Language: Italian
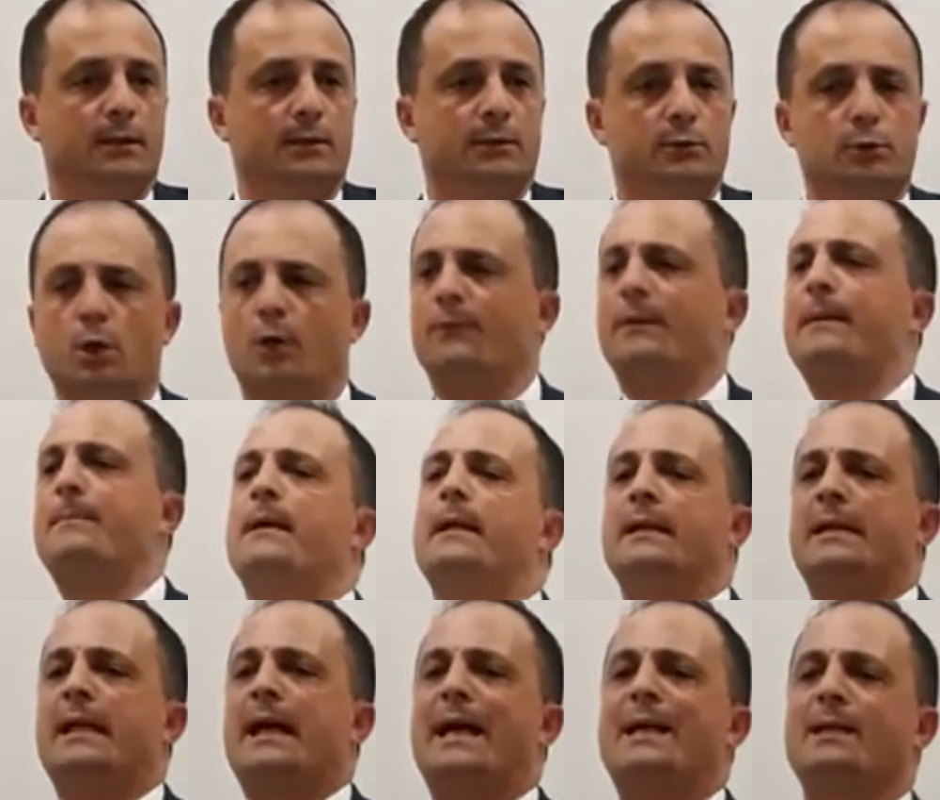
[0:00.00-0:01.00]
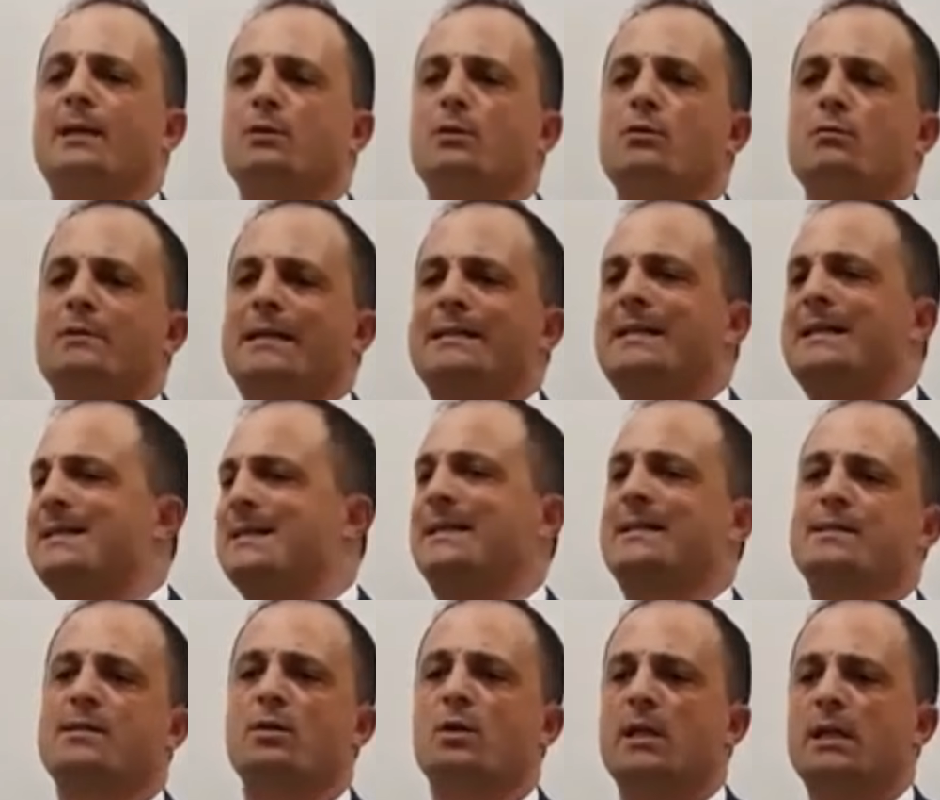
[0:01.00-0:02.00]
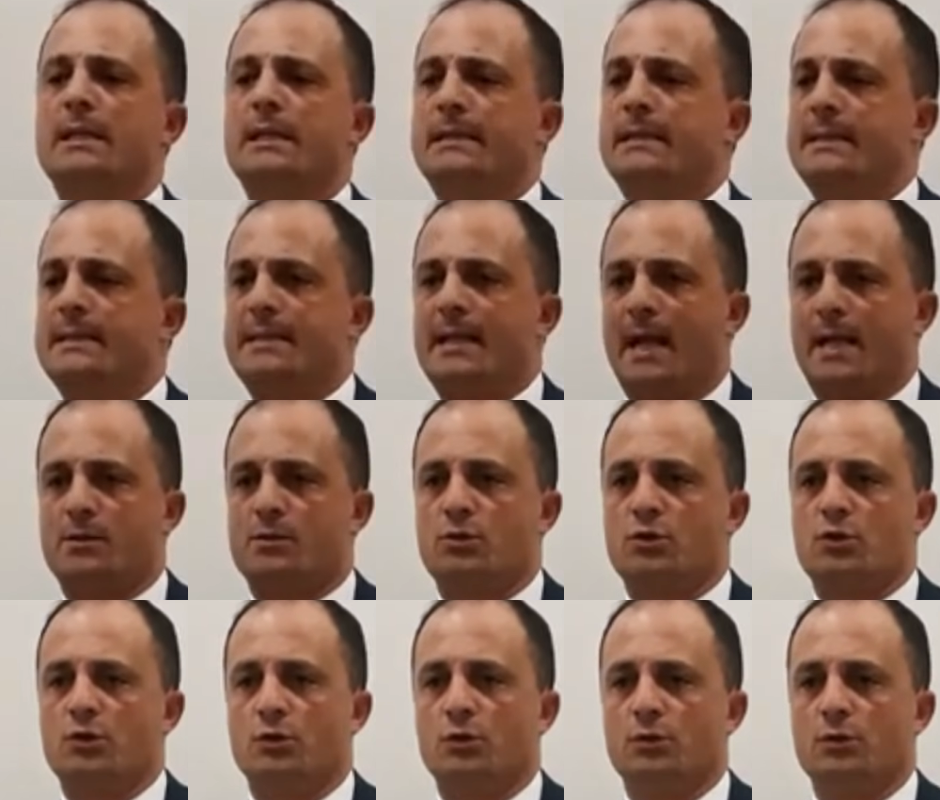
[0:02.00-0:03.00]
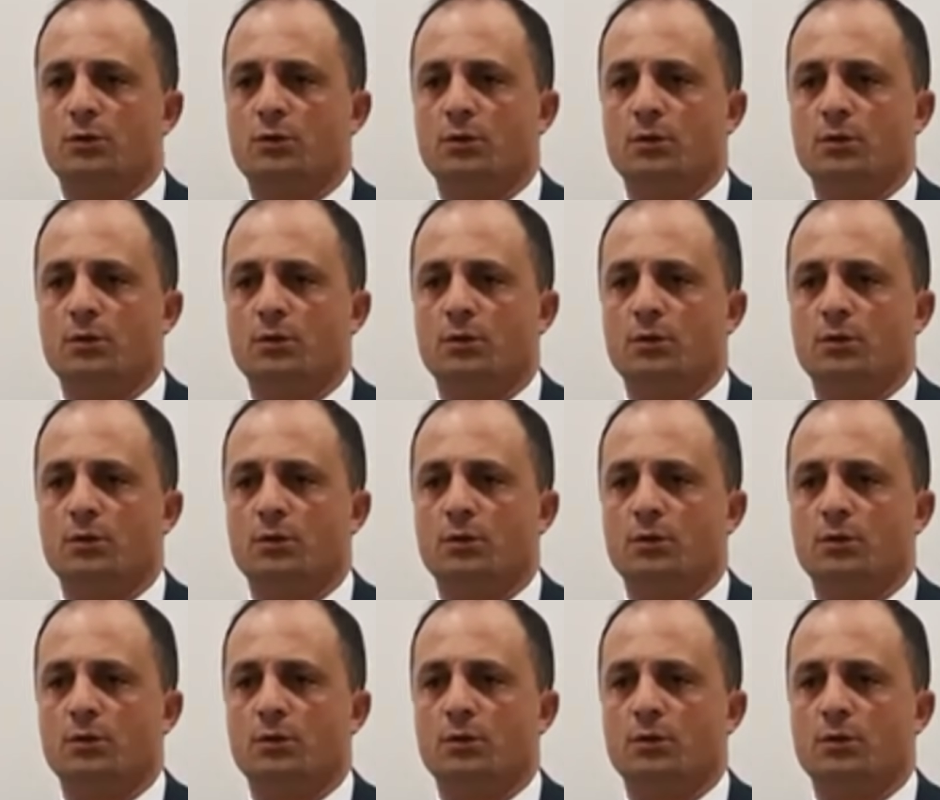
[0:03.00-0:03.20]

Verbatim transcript: dovrebbe creare in noi una sensazione di disagio